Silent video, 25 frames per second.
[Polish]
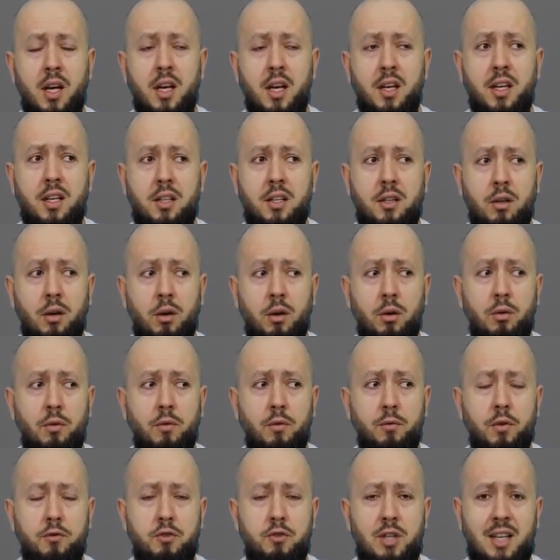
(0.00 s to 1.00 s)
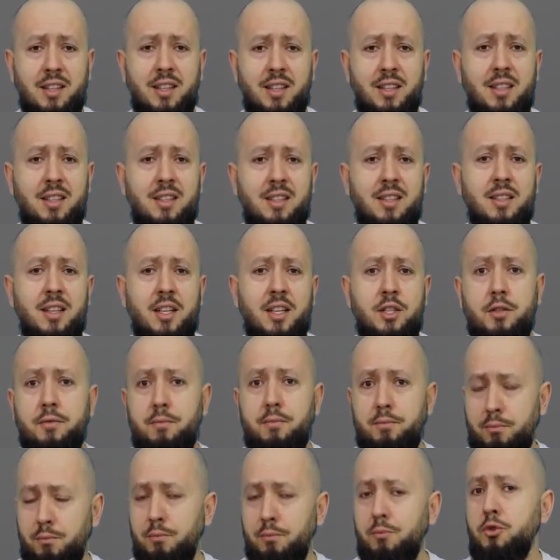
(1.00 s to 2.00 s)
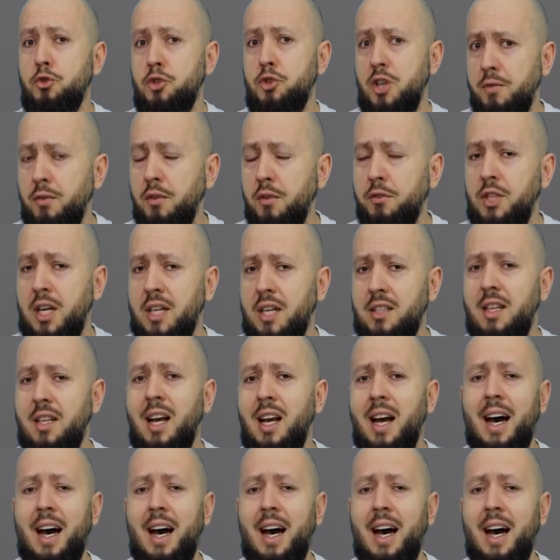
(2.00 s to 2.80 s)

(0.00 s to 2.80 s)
jest to wówczas jeden, znaczy już nie wówczas,